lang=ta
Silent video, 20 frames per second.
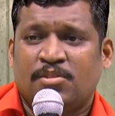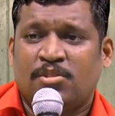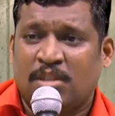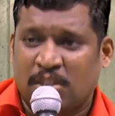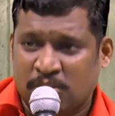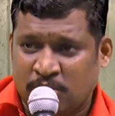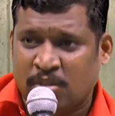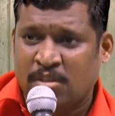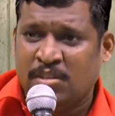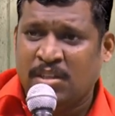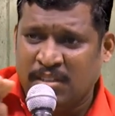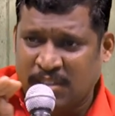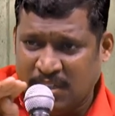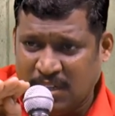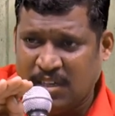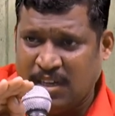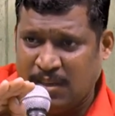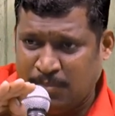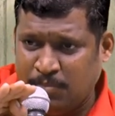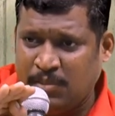ஸோ நான் சொல்கிறது அந்த
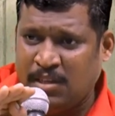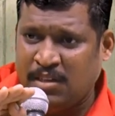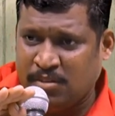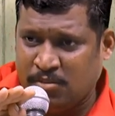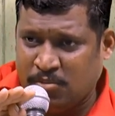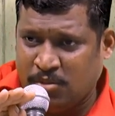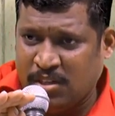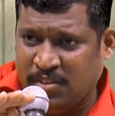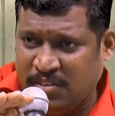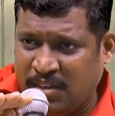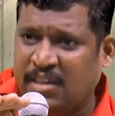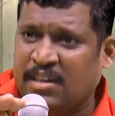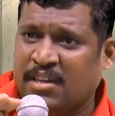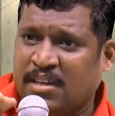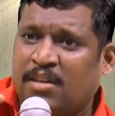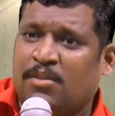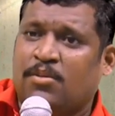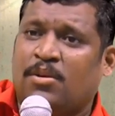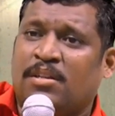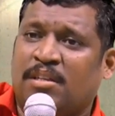அம்மா கூடவே
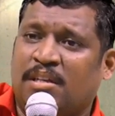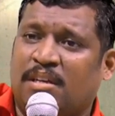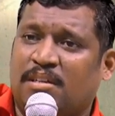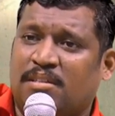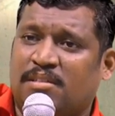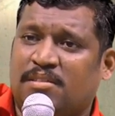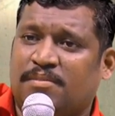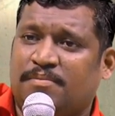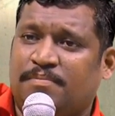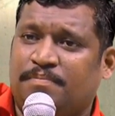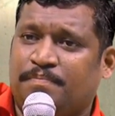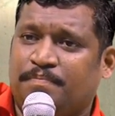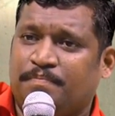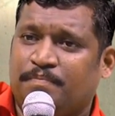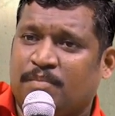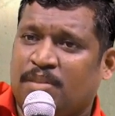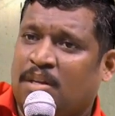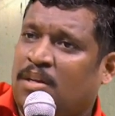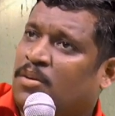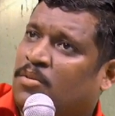இருக்கிற குழந்தைகளுக்கு
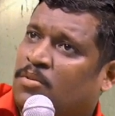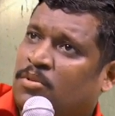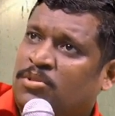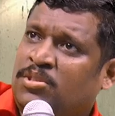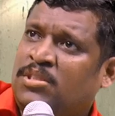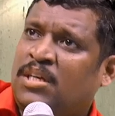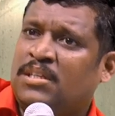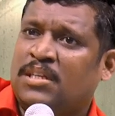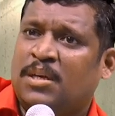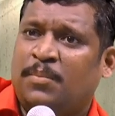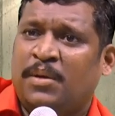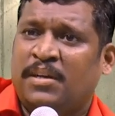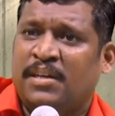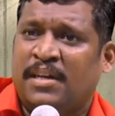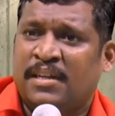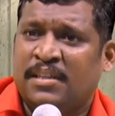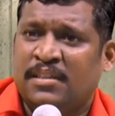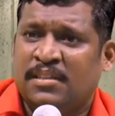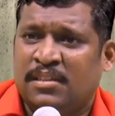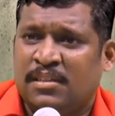கொஞ்சம் அதுக்கப்புறம்
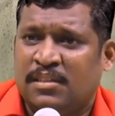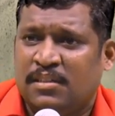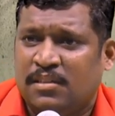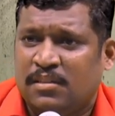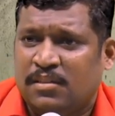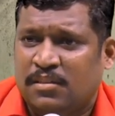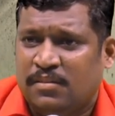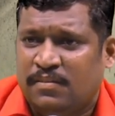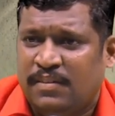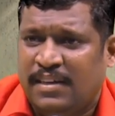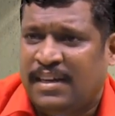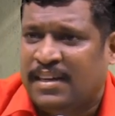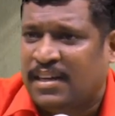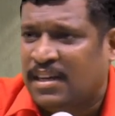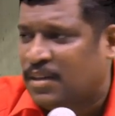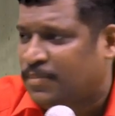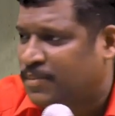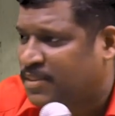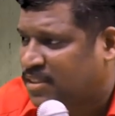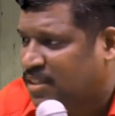நடந்து விளையாட
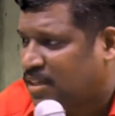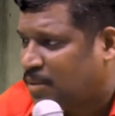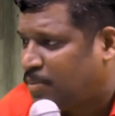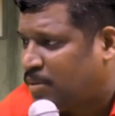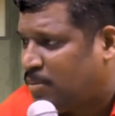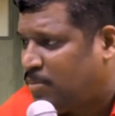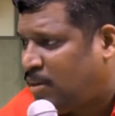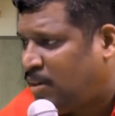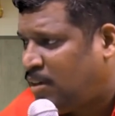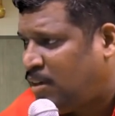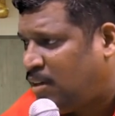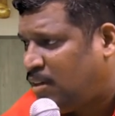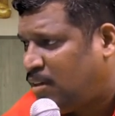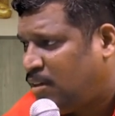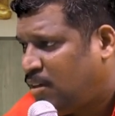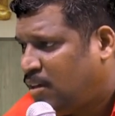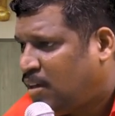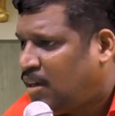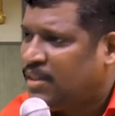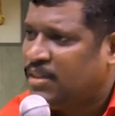ஆரம்பித்ததுக்கப்புறமா
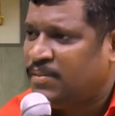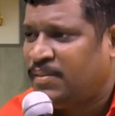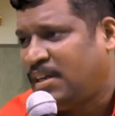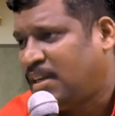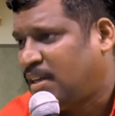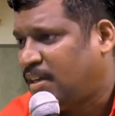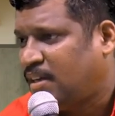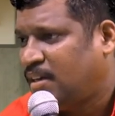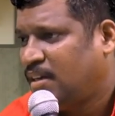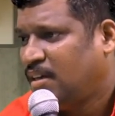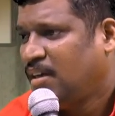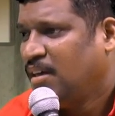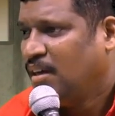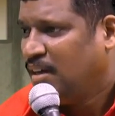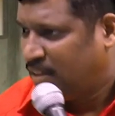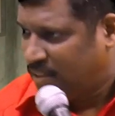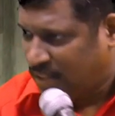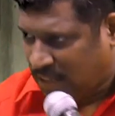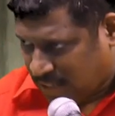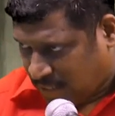அது வேறு
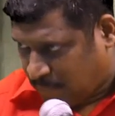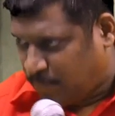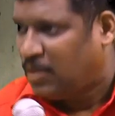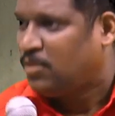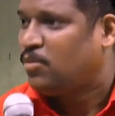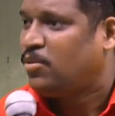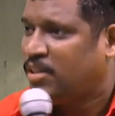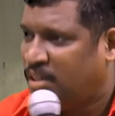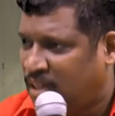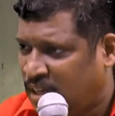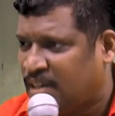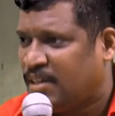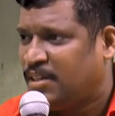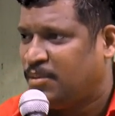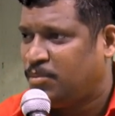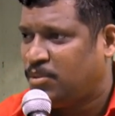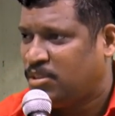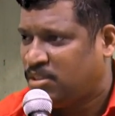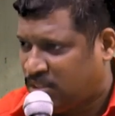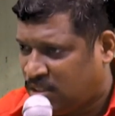இல்லை அம்மா கூடயே
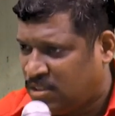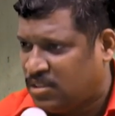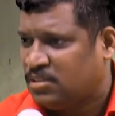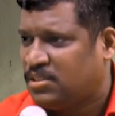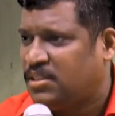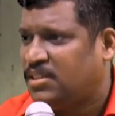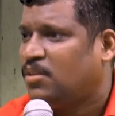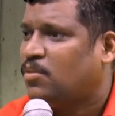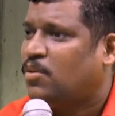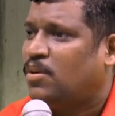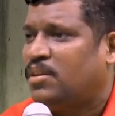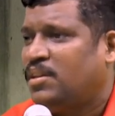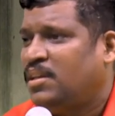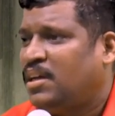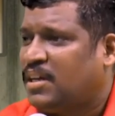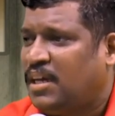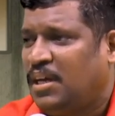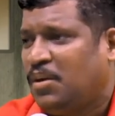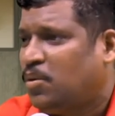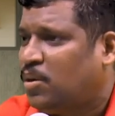கட்டிப்பிடிச்சி சின்ன
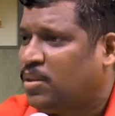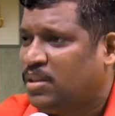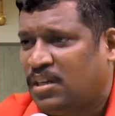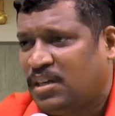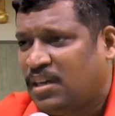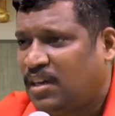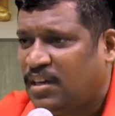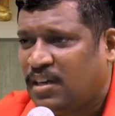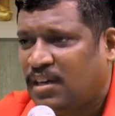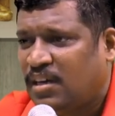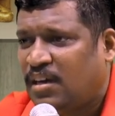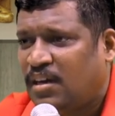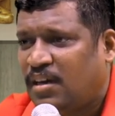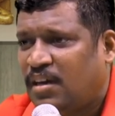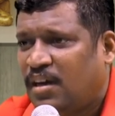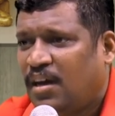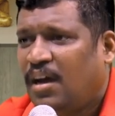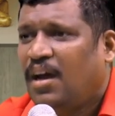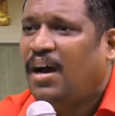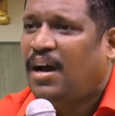குழந்தையா கை குழந்தை இருக்கு இல்லைங்களா
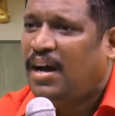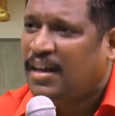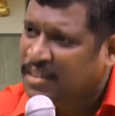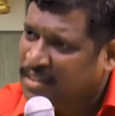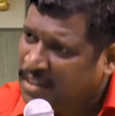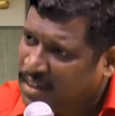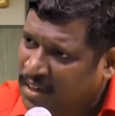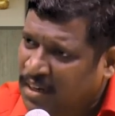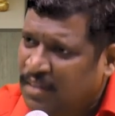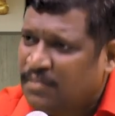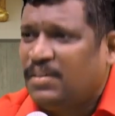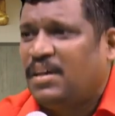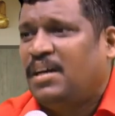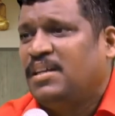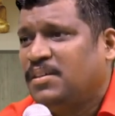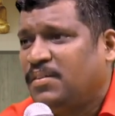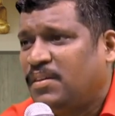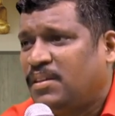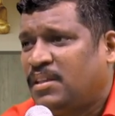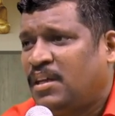அதுக்கெல்லாம்
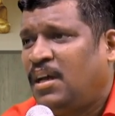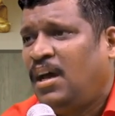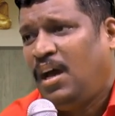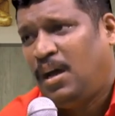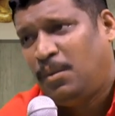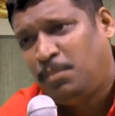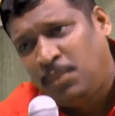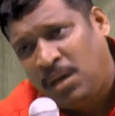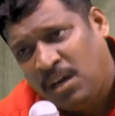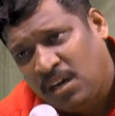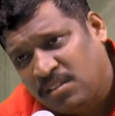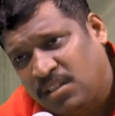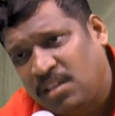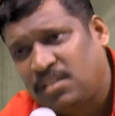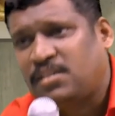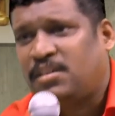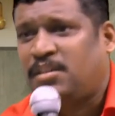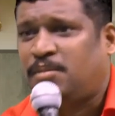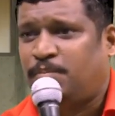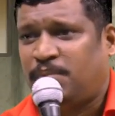வியாதி வந்தால் அம்மாவுக்கு
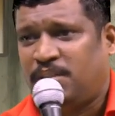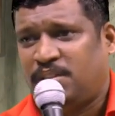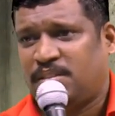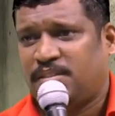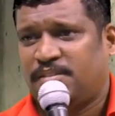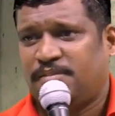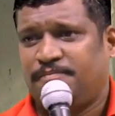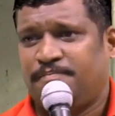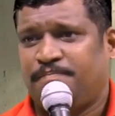தான் ட்ரீட்மெண்ட்